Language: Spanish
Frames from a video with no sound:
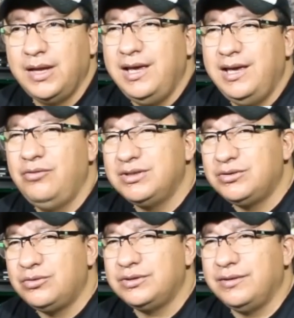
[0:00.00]
Y no es
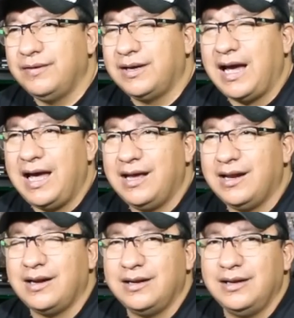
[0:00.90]

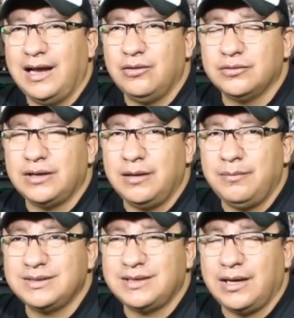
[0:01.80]
justificar al
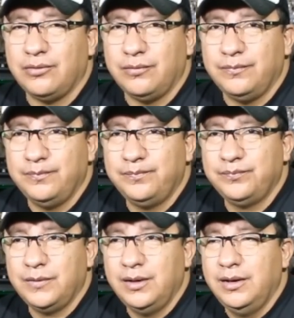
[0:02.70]
pasado.
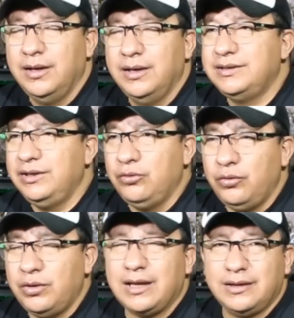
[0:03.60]
Sin
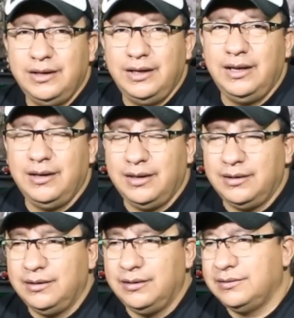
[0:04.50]
duda
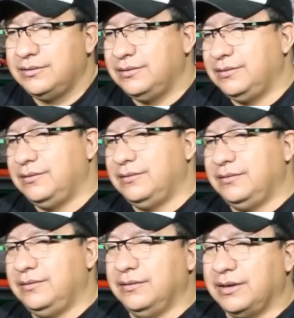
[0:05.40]
tienen
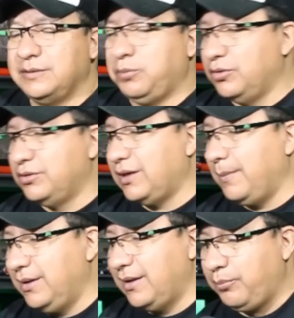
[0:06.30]

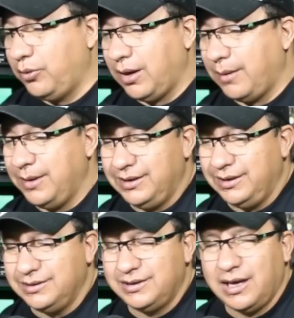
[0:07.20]
responsabilidad por haber
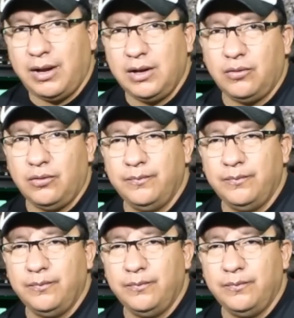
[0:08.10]
iniciado algo.